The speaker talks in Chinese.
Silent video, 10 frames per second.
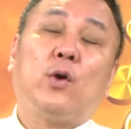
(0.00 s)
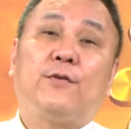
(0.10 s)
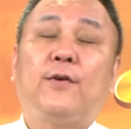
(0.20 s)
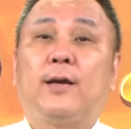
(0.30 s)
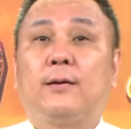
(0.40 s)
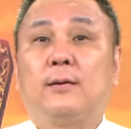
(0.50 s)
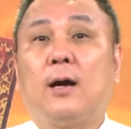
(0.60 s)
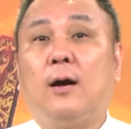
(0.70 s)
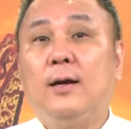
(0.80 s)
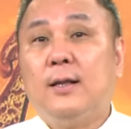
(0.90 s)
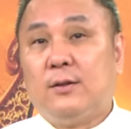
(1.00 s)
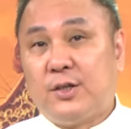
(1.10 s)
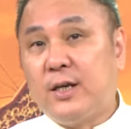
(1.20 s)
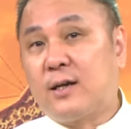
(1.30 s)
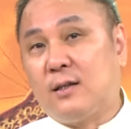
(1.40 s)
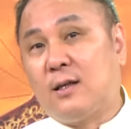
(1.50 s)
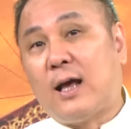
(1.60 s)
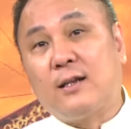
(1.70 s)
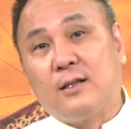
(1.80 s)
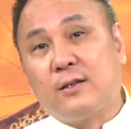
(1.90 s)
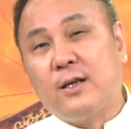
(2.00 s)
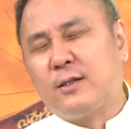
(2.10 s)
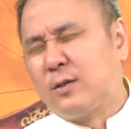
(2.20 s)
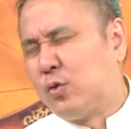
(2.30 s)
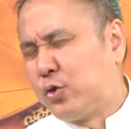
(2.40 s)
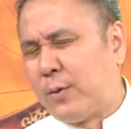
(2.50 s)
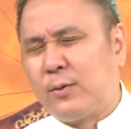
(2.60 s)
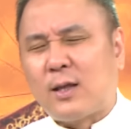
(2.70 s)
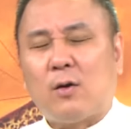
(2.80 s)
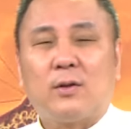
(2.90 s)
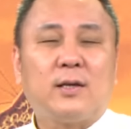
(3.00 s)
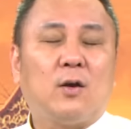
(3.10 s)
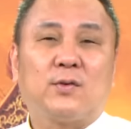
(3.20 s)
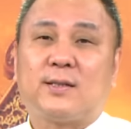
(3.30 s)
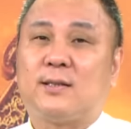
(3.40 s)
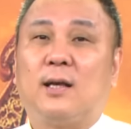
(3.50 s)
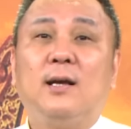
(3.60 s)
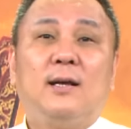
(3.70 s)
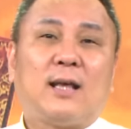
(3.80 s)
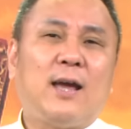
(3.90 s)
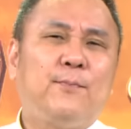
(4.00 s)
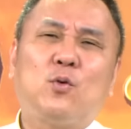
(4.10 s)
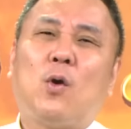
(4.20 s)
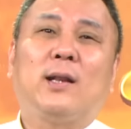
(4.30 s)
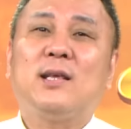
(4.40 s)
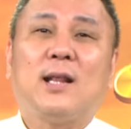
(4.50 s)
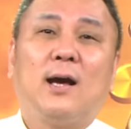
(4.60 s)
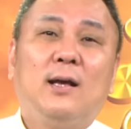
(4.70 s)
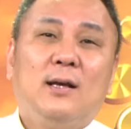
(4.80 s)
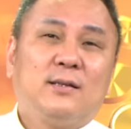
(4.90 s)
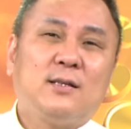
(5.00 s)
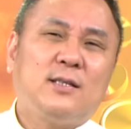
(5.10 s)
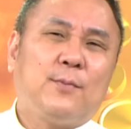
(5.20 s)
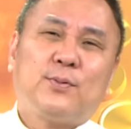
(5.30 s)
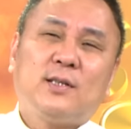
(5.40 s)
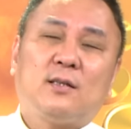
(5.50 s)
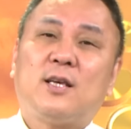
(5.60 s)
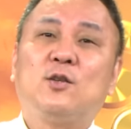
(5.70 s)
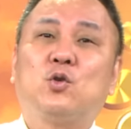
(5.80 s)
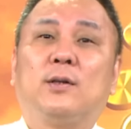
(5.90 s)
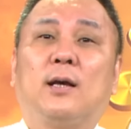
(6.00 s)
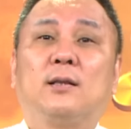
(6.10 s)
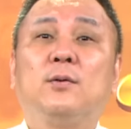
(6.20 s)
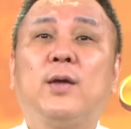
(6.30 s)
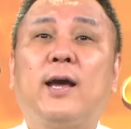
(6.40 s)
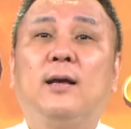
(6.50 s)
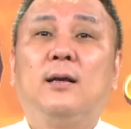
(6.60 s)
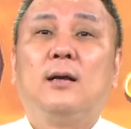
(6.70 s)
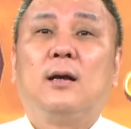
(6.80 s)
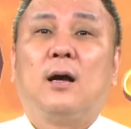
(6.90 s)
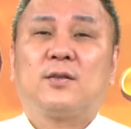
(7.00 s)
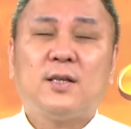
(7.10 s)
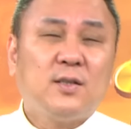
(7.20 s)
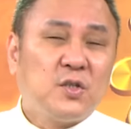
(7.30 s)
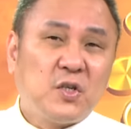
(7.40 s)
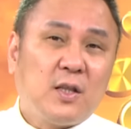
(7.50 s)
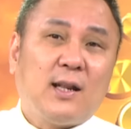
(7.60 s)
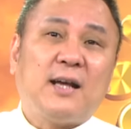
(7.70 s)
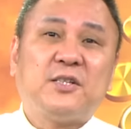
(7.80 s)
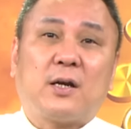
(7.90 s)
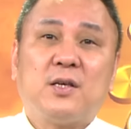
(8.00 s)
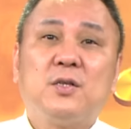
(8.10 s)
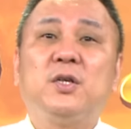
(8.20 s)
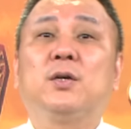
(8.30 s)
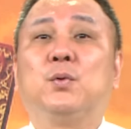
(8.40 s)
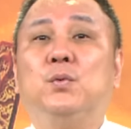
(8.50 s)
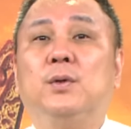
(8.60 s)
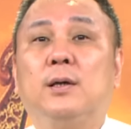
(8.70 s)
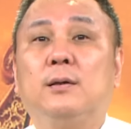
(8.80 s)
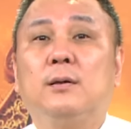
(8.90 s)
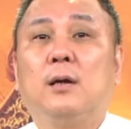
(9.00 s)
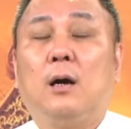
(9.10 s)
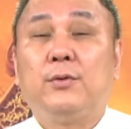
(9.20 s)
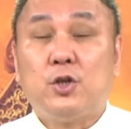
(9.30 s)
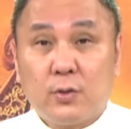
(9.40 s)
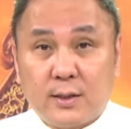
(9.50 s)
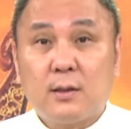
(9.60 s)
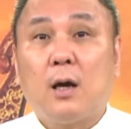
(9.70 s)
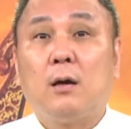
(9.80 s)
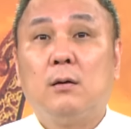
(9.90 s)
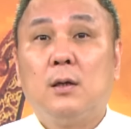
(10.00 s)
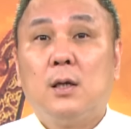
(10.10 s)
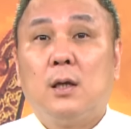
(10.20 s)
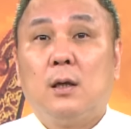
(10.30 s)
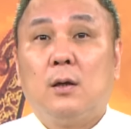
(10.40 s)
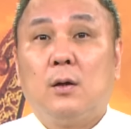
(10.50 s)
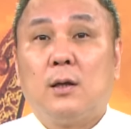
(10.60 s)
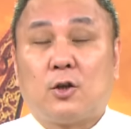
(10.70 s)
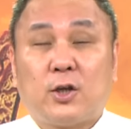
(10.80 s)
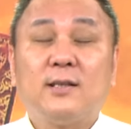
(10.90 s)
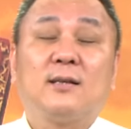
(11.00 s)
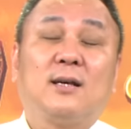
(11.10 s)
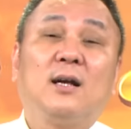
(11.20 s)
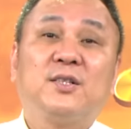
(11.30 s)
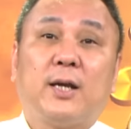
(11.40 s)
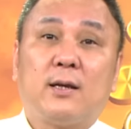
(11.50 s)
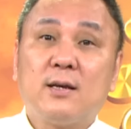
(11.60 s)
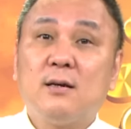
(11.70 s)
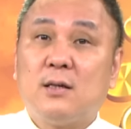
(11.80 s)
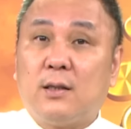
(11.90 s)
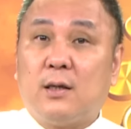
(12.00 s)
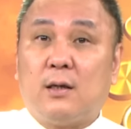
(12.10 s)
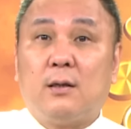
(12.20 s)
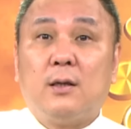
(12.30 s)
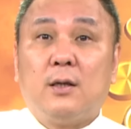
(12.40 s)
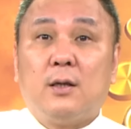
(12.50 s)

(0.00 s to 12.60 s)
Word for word: 会费啊！你现在跟着他，你的电子股全部套的要死，他也不管你了，甚至也不设停损，对不对？啊，甚至今天来讲银建股了啊，你就知道老船长常常讲一个人的